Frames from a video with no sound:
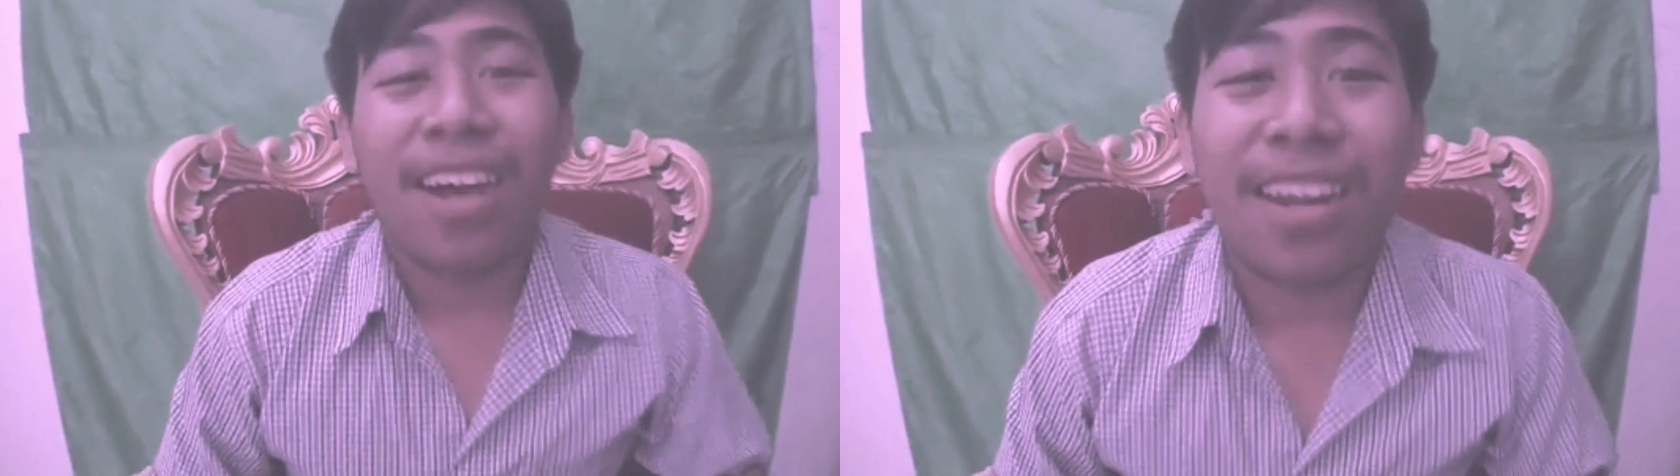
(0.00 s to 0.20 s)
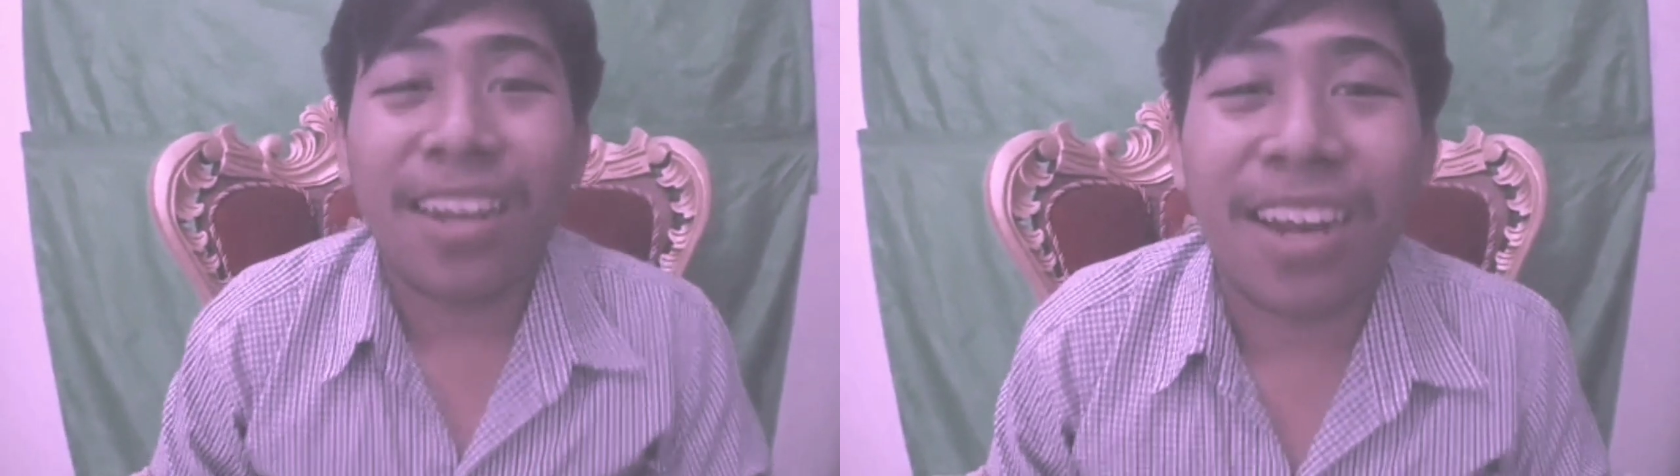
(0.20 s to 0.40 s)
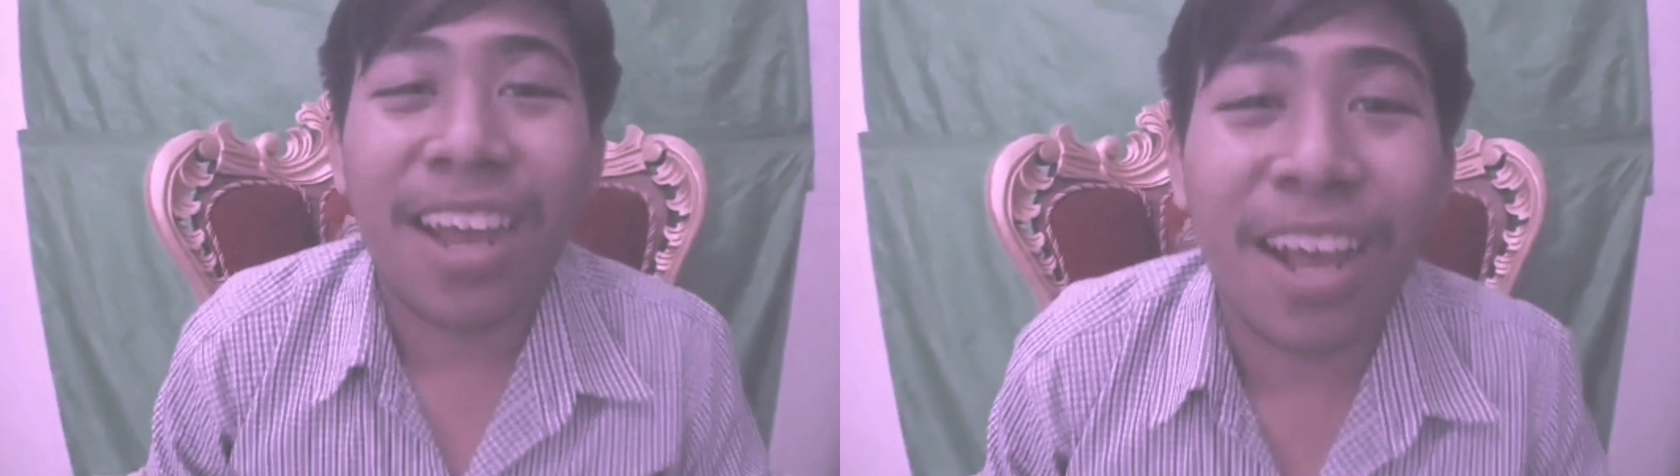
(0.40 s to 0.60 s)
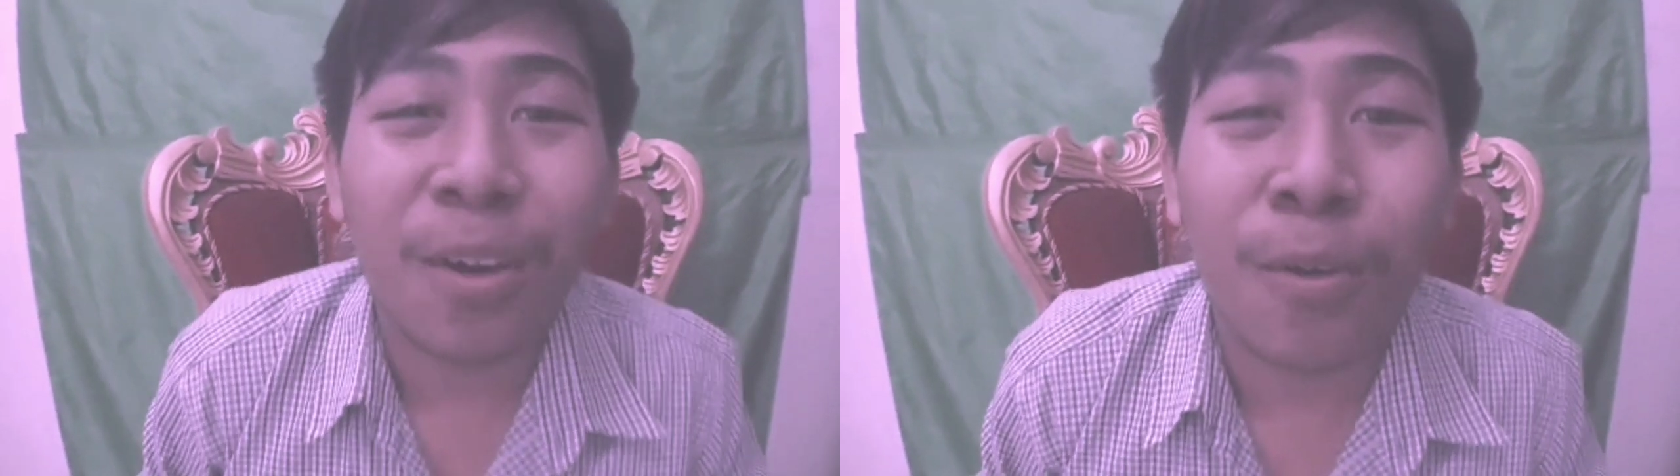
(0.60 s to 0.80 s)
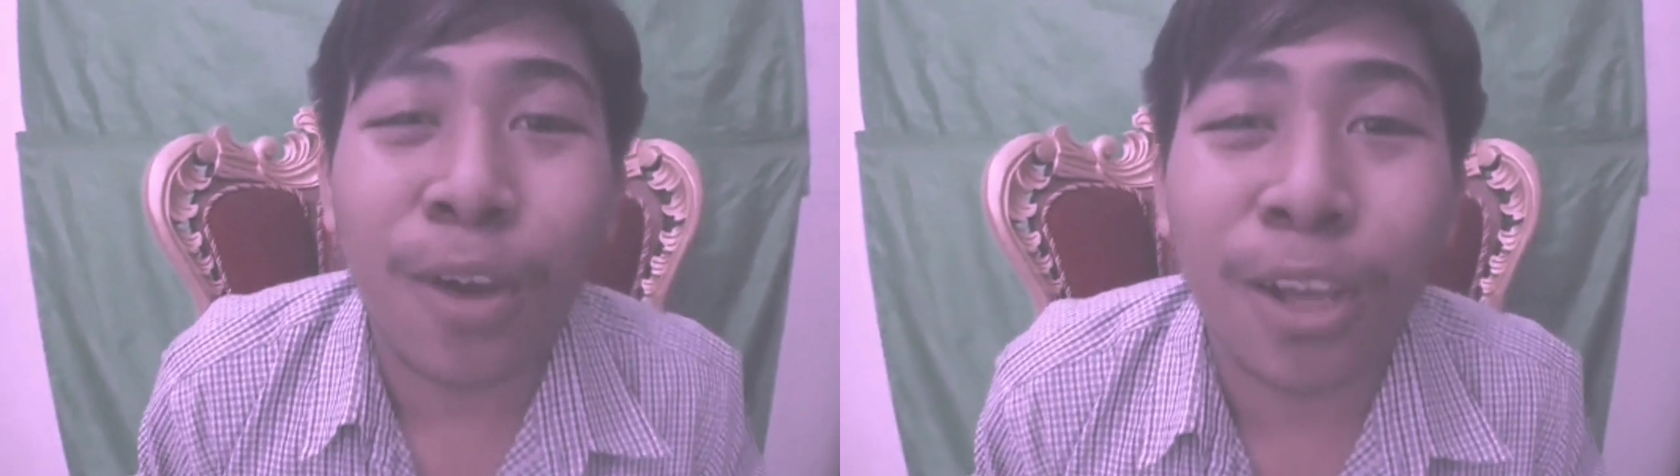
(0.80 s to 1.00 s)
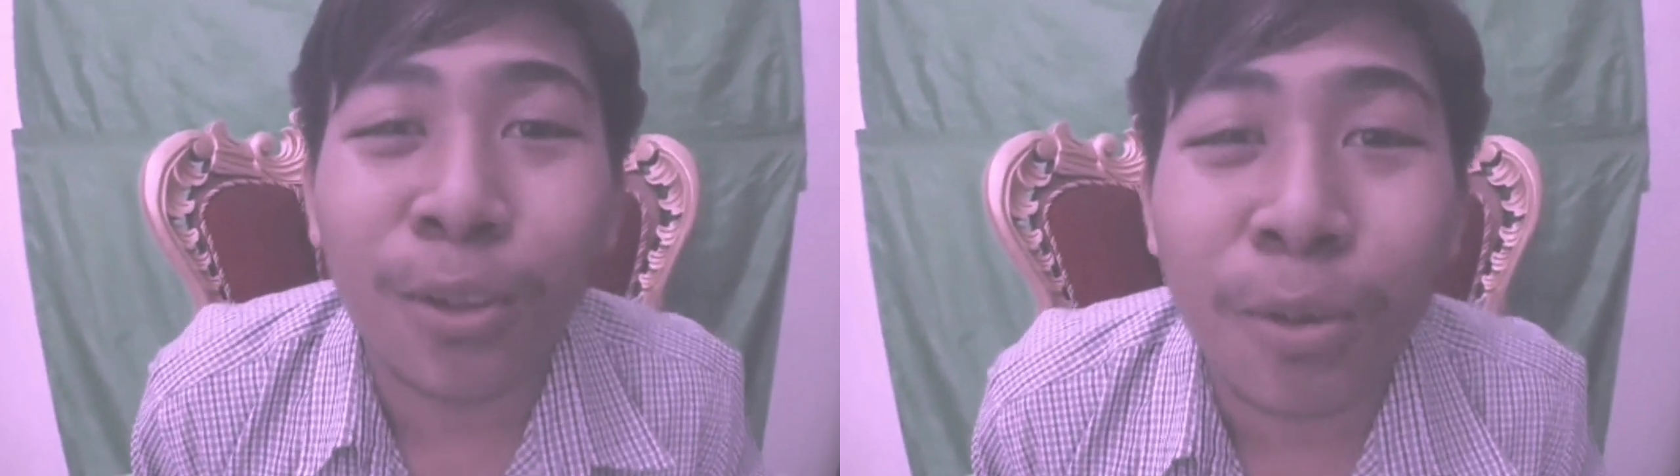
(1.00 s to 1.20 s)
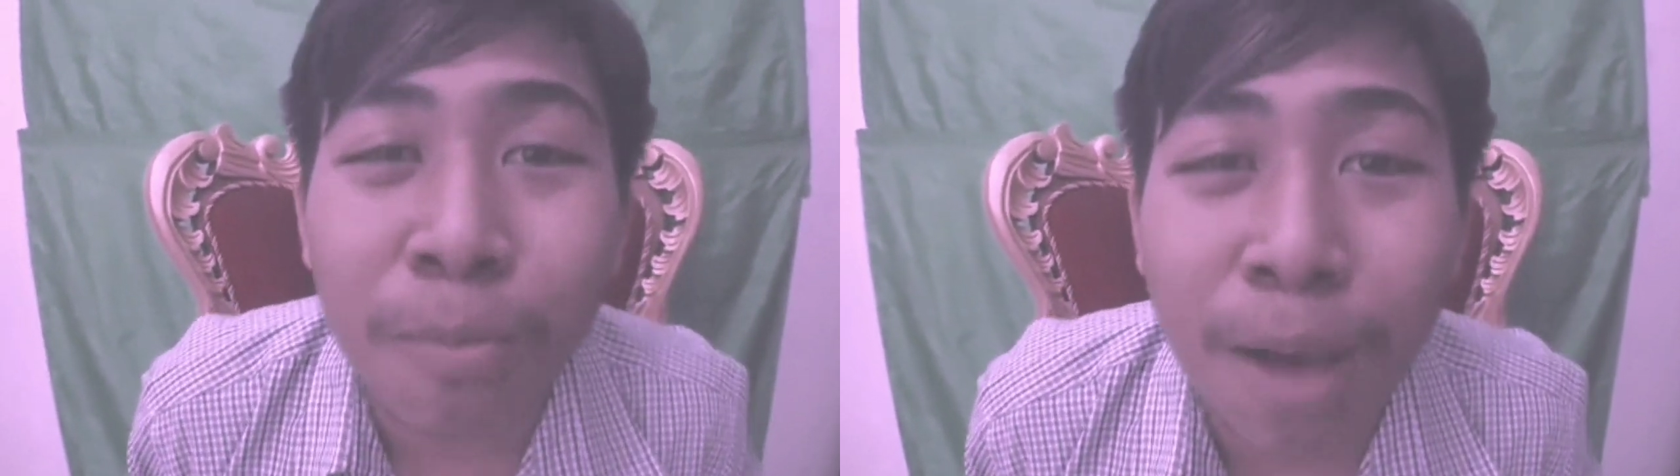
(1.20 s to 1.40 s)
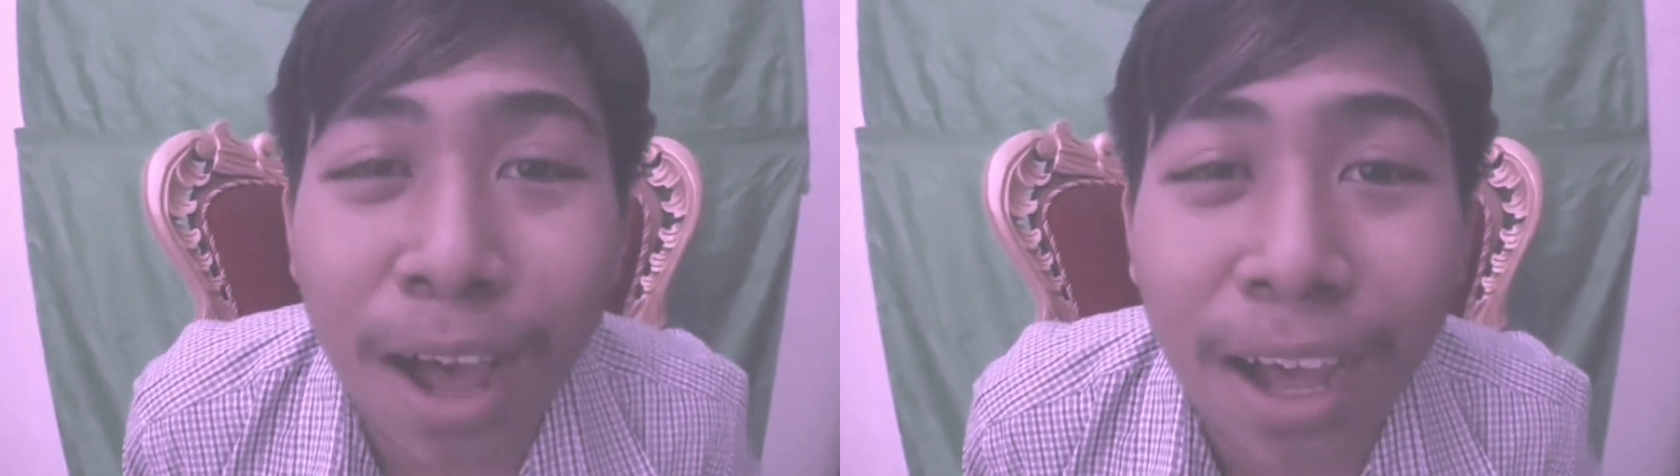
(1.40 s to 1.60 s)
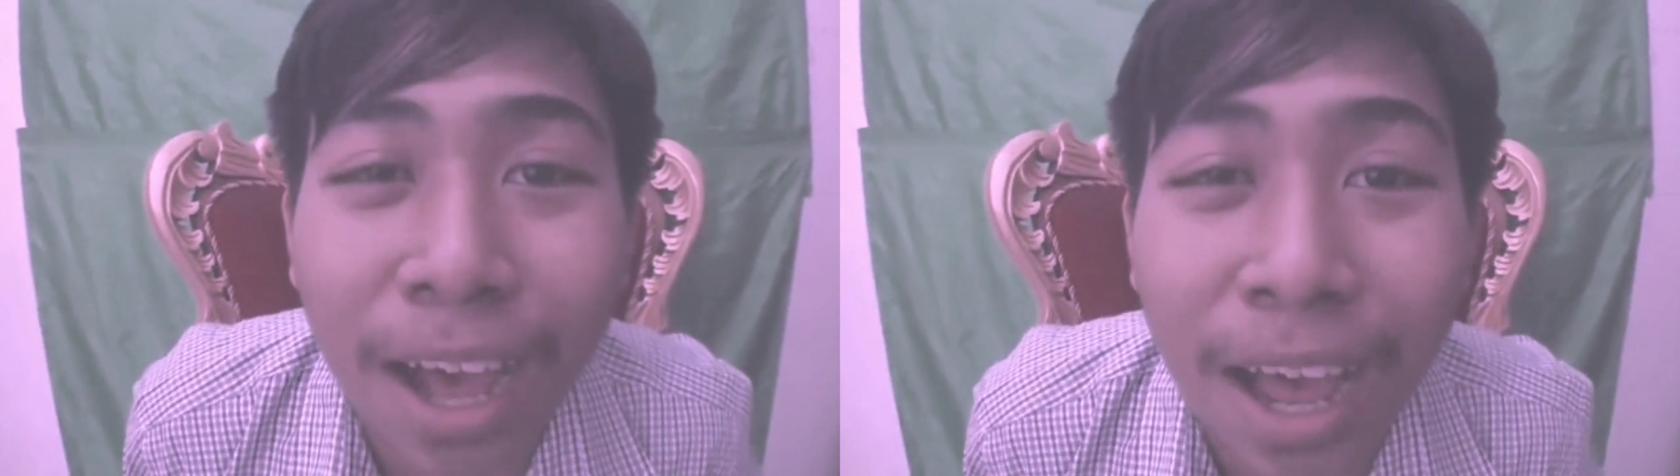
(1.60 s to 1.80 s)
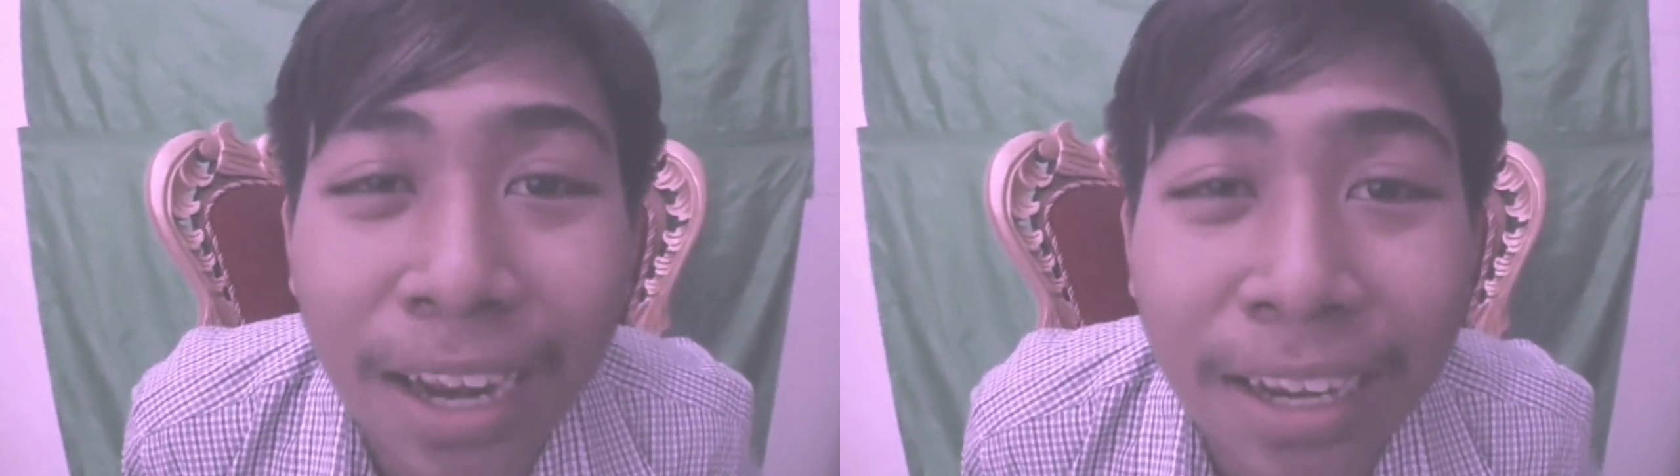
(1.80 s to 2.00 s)
Karena gue itu
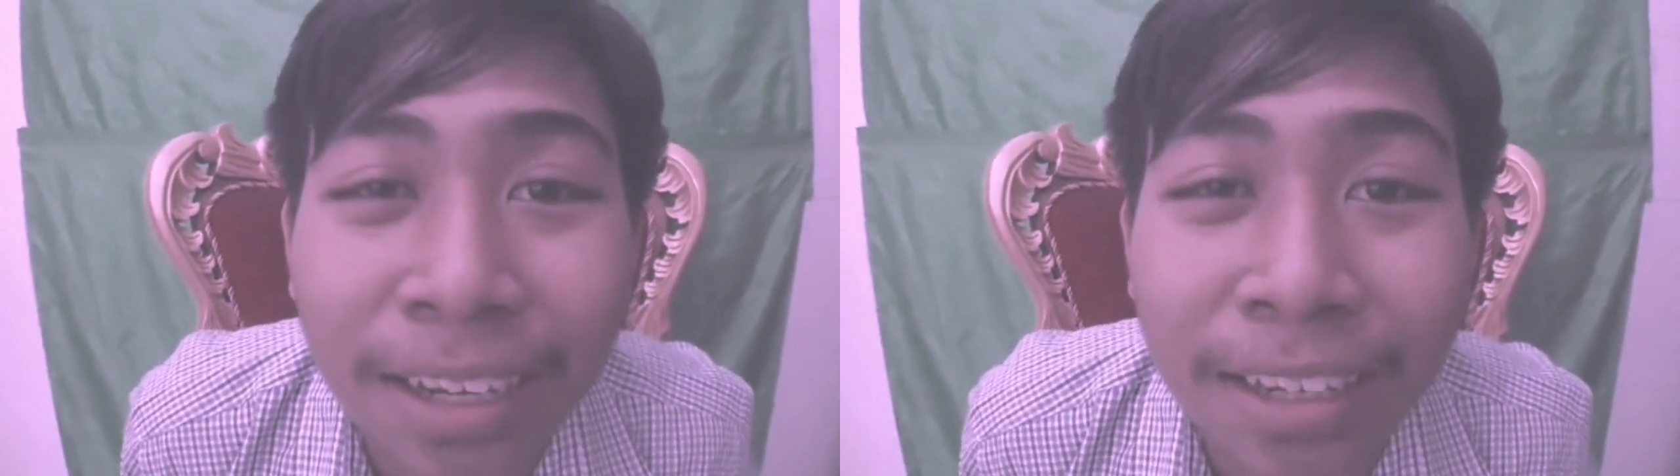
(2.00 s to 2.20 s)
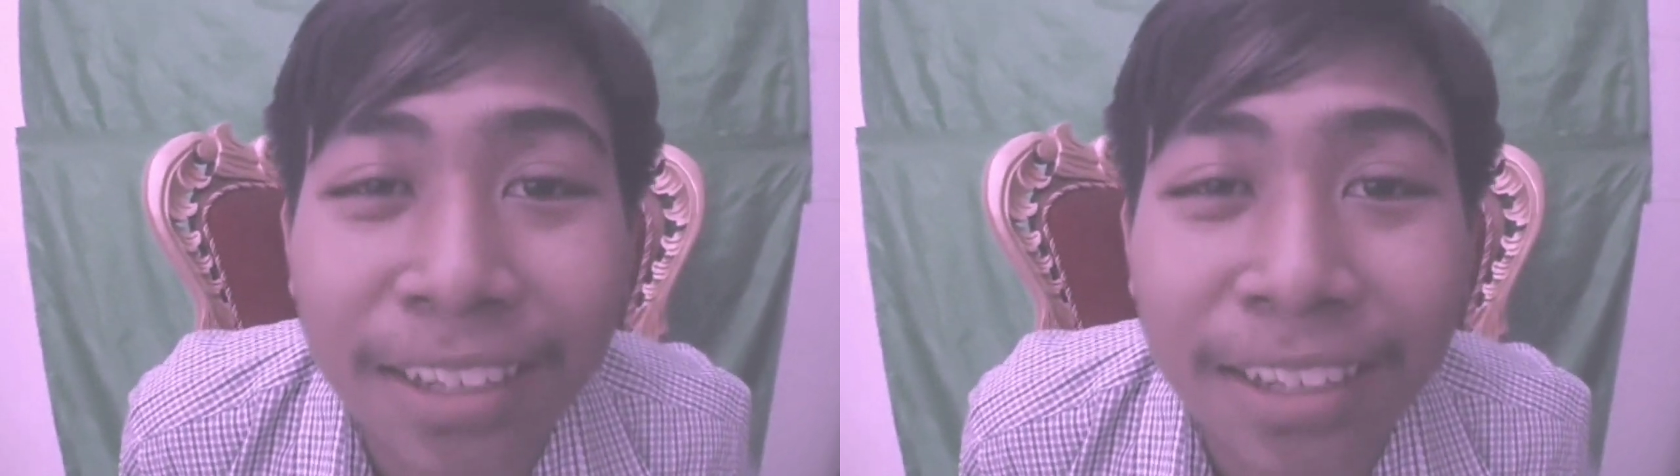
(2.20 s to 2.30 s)
makan